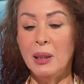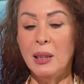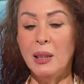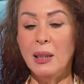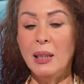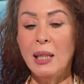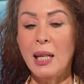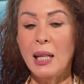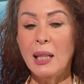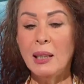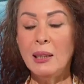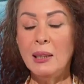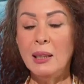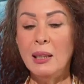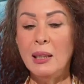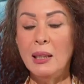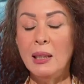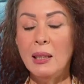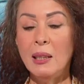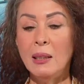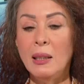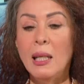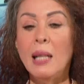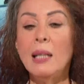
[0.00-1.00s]

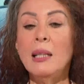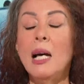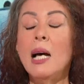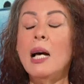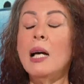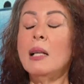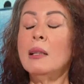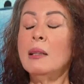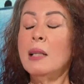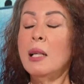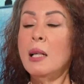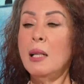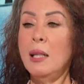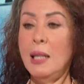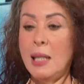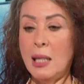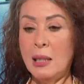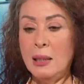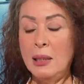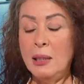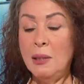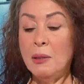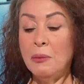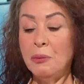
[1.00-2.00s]
يعني لا انا اعتقد
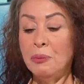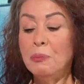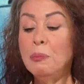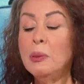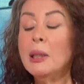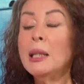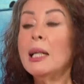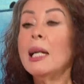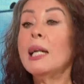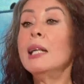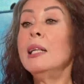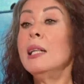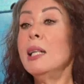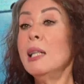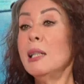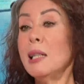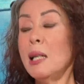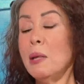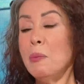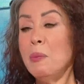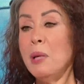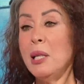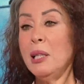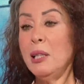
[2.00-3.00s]
يعني من خلال
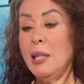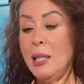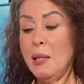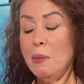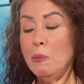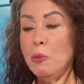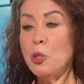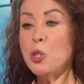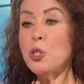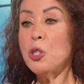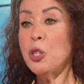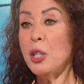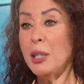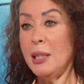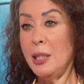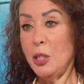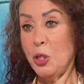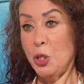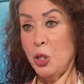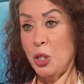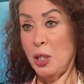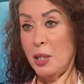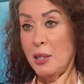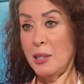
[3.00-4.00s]
كمان هي مش رايي
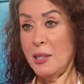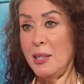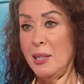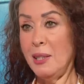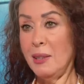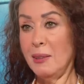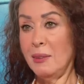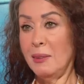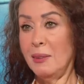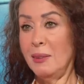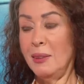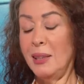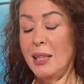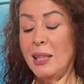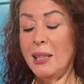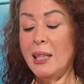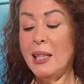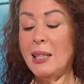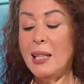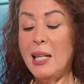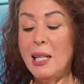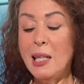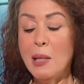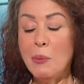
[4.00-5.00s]
الشخصي مه. يعني
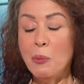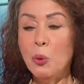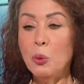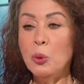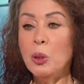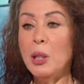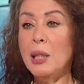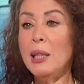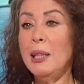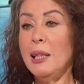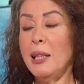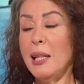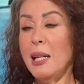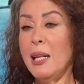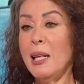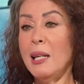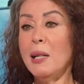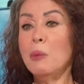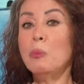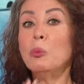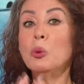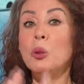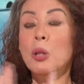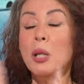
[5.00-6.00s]
انا هنا بقول رايي
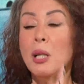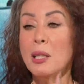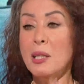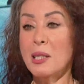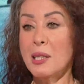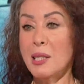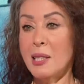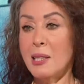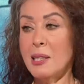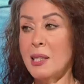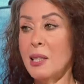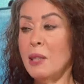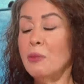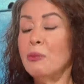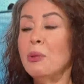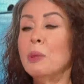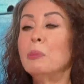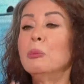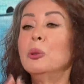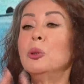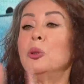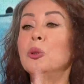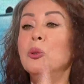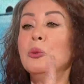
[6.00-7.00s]
كمتخصصه
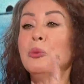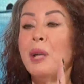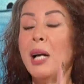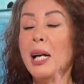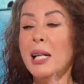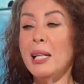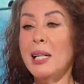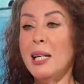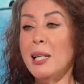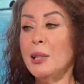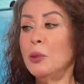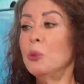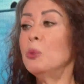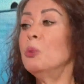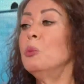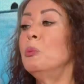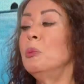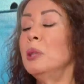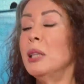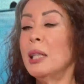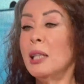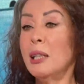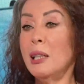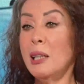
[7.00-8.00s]
فبنشوف حالات
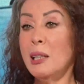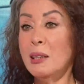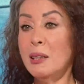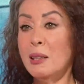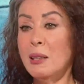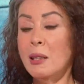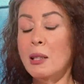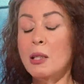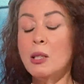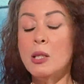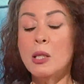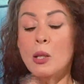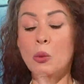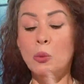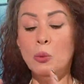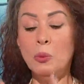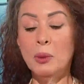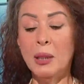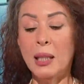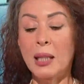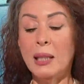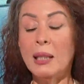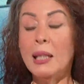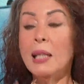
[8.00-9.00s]
ومن خلال دراسه
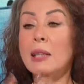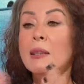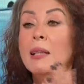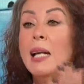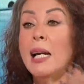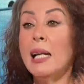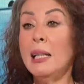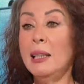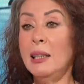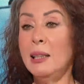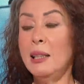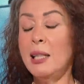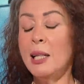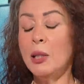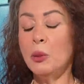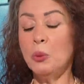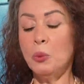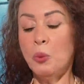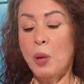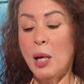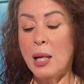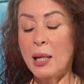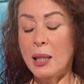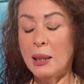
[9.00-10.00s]
ومن خلال
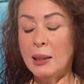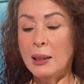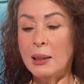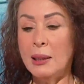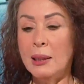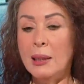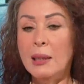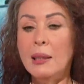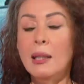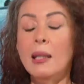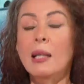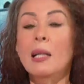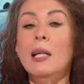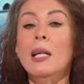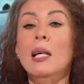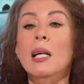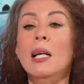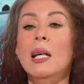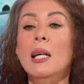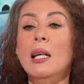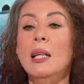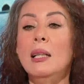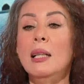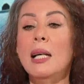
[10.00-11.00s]
تحليلات وحاجات كتيره
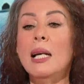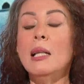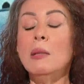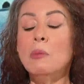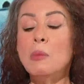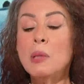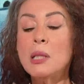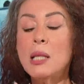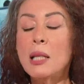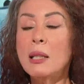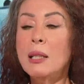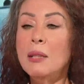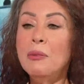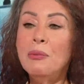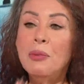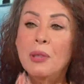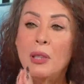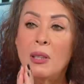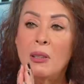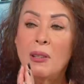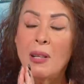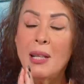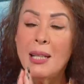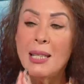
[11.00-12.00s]
لا المصاريف
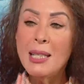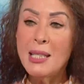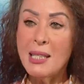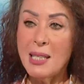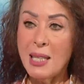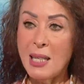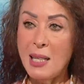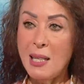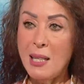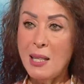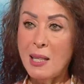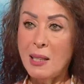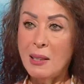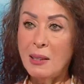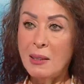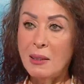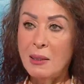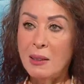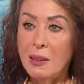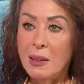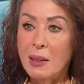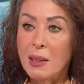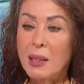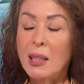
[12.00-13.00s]
الرئيسيه
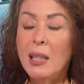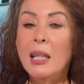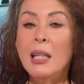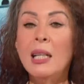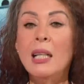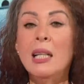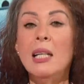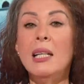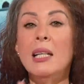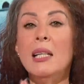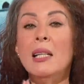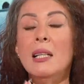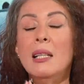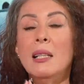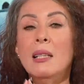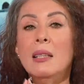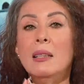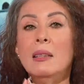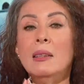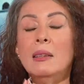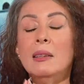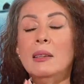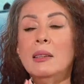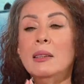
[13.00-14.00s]

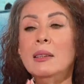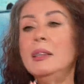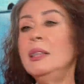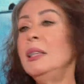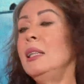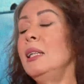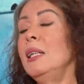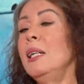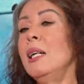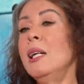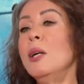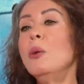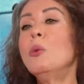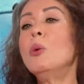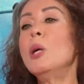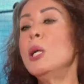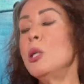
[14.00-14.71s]
آه، دي هو